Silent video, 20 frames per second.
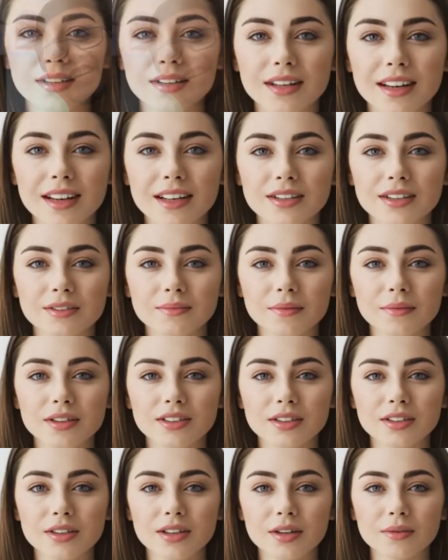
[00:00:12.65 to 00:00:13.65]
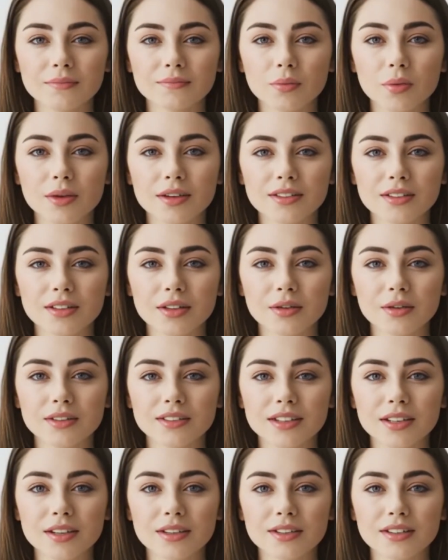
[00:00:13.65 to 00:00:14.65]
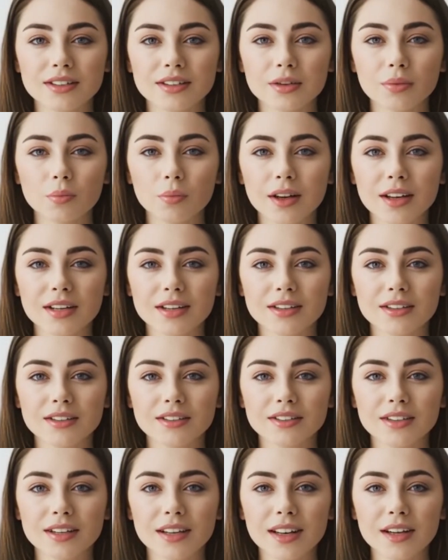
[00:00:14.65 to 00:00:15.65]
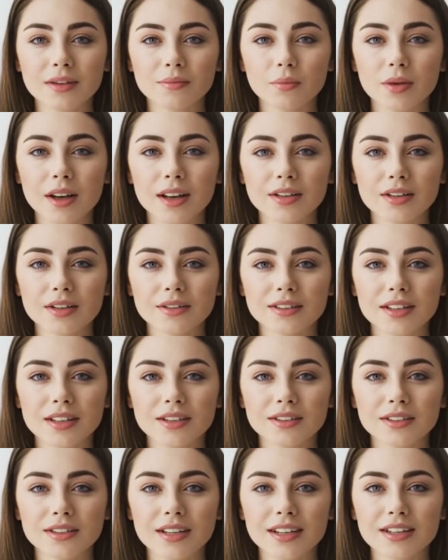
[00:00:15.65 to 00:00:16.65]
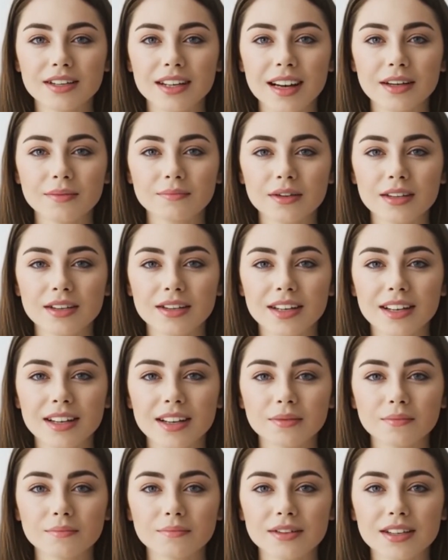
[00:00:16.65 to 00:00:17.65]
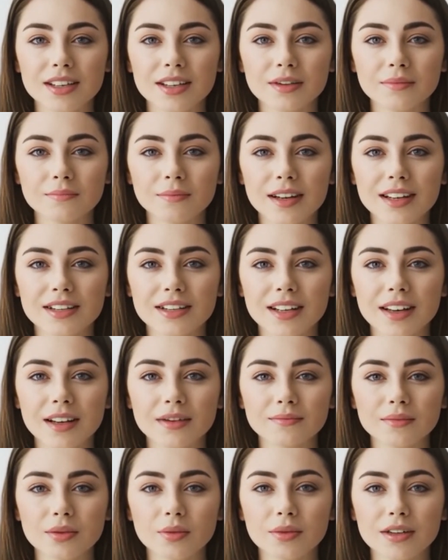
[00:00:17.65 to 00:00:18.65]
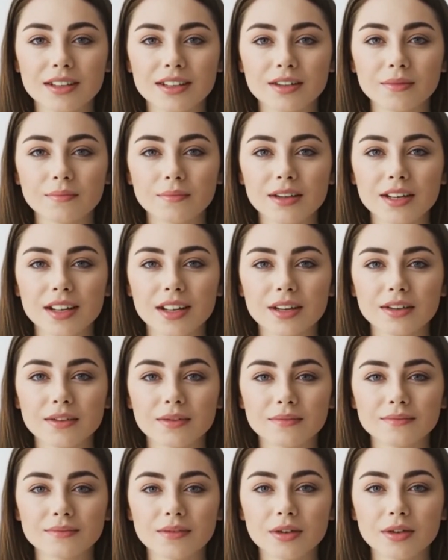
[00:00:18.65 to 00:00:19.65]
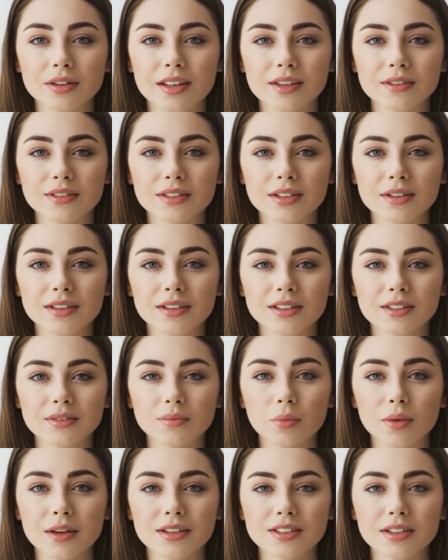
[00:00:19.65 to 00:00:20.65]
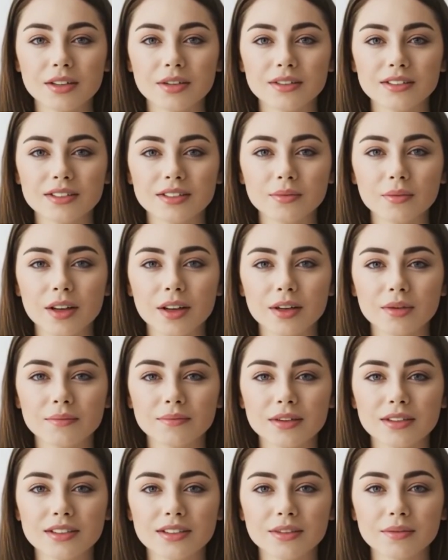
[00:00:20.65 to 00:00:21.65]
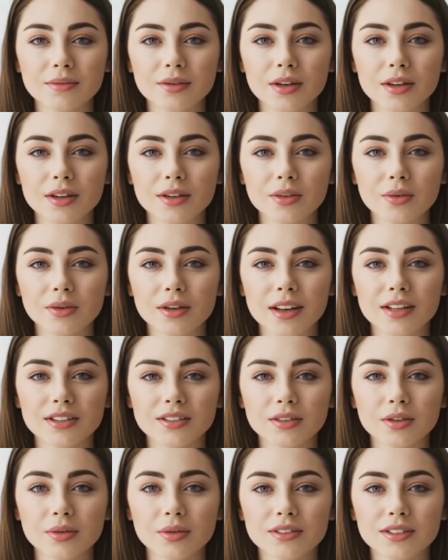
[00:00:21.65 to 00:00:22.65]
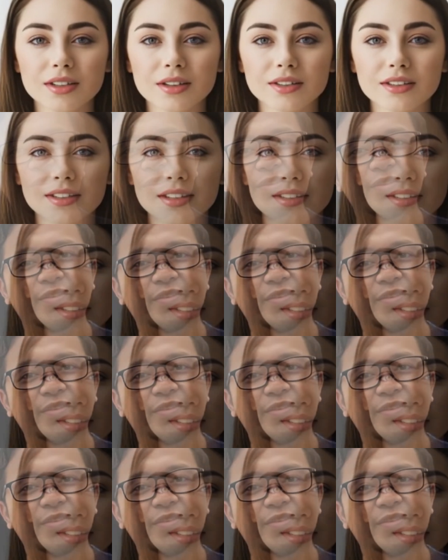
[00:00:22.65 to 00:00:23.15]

Next version of Windows is in the works And while it doesn't yet have a name Many have already begun referring to this Windows 12 as the chronological successor